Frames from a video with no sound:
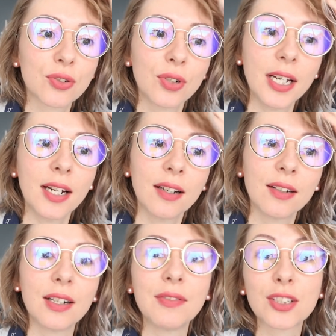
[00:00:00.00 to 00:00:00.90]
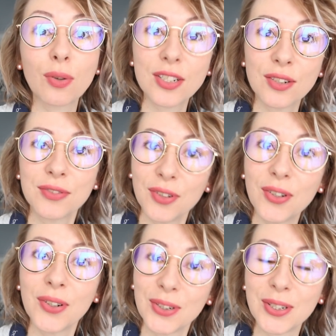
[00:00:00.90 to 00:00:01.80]
scolaires avec trois
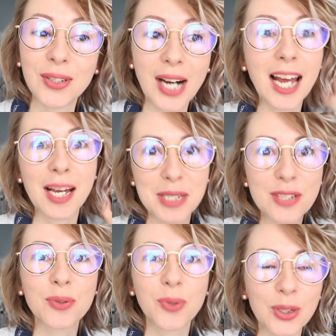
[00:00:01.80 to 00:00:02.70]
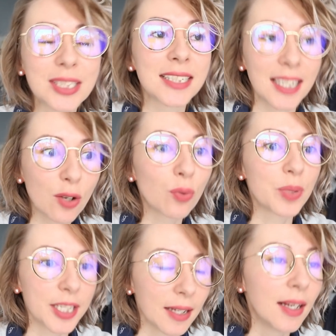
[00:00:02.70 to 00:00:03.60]
enfants à la maison c'est
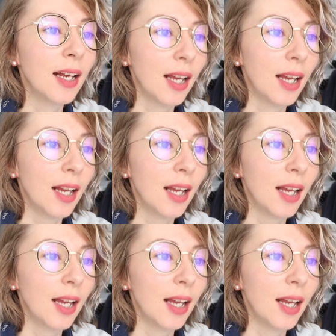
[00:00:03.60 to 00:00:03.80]
compliqué.